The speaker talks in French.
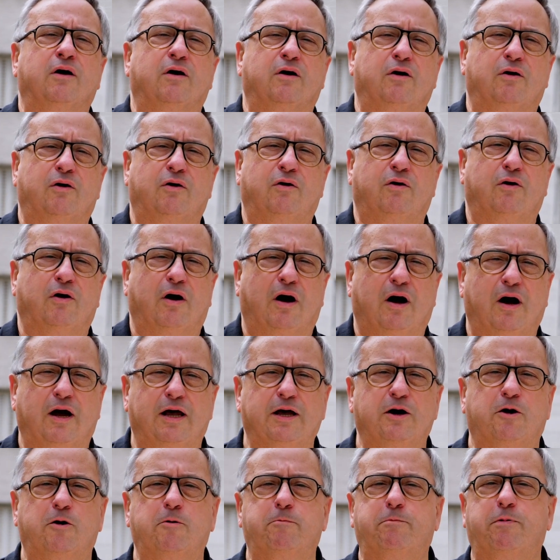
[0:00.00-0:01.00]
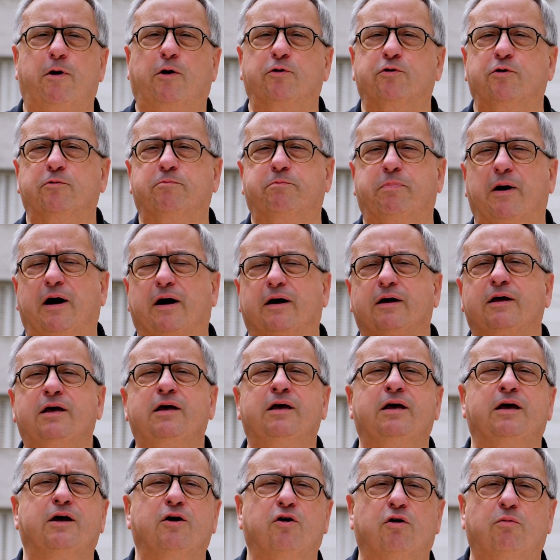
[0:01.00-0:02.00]
à Aéroport de
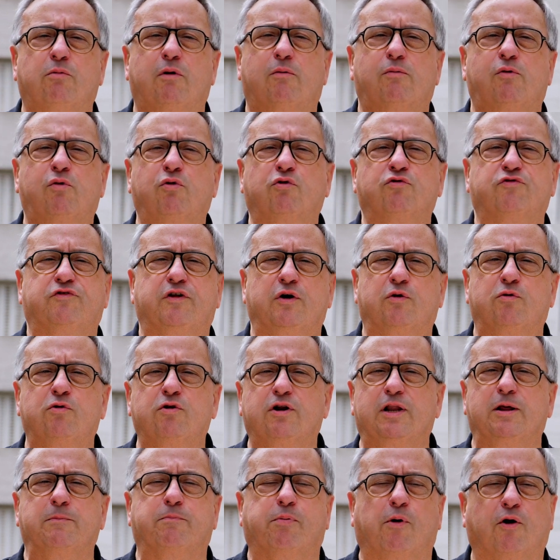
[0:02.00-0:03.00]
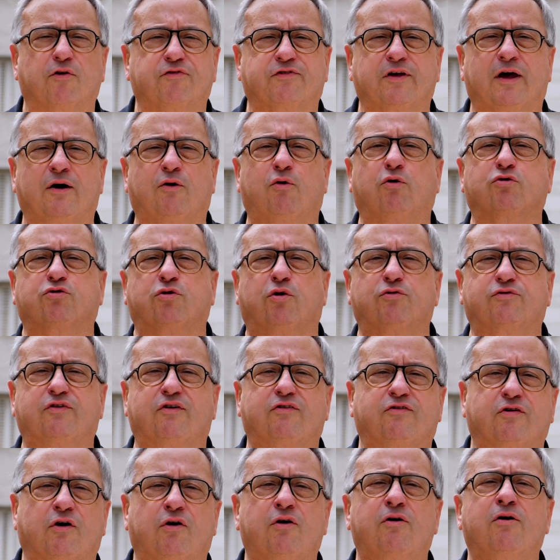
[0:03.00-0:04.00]
Paris, et au moment où se déroulent les procès
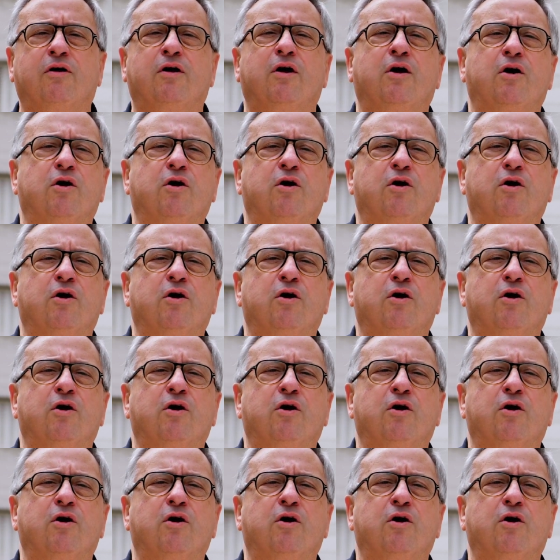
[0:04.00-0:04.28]
retentissants